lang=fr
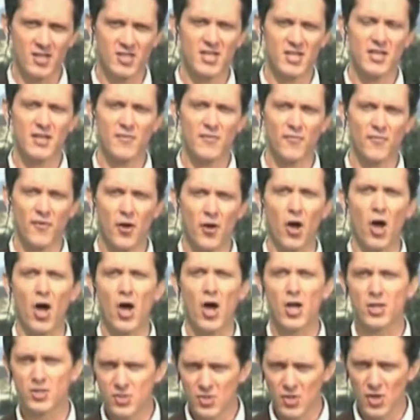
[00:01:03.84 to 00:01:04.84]
Jennifer
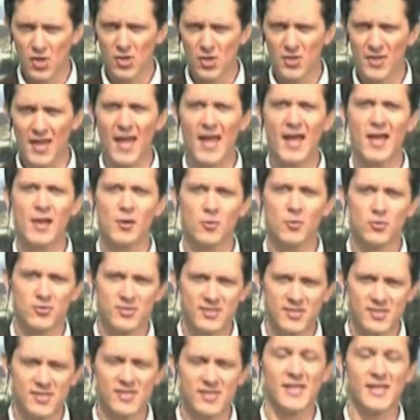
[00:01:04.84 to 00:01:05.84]
Hudson, elle
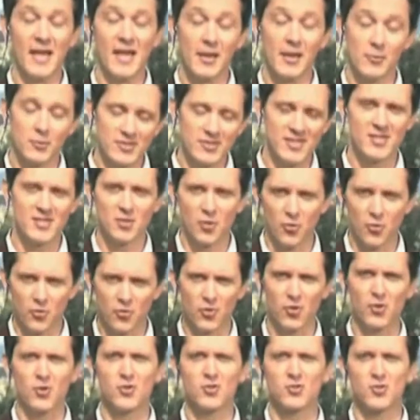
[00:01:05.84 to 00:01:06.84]
elle aussi
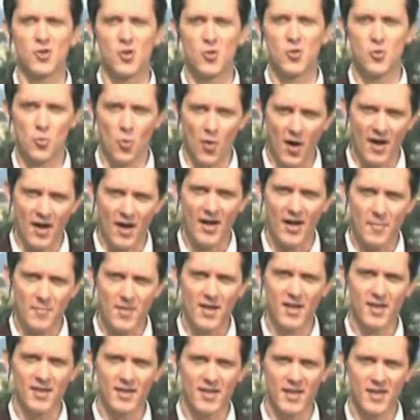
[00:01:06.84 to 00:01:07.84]
chanteuse noire
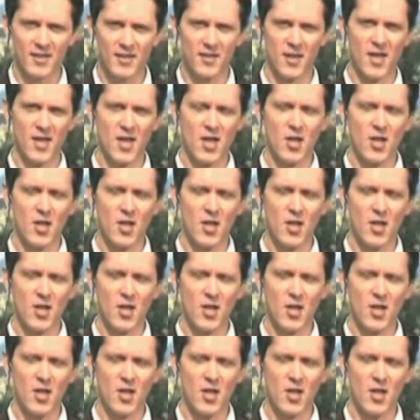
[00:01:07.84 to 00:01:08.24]
américaine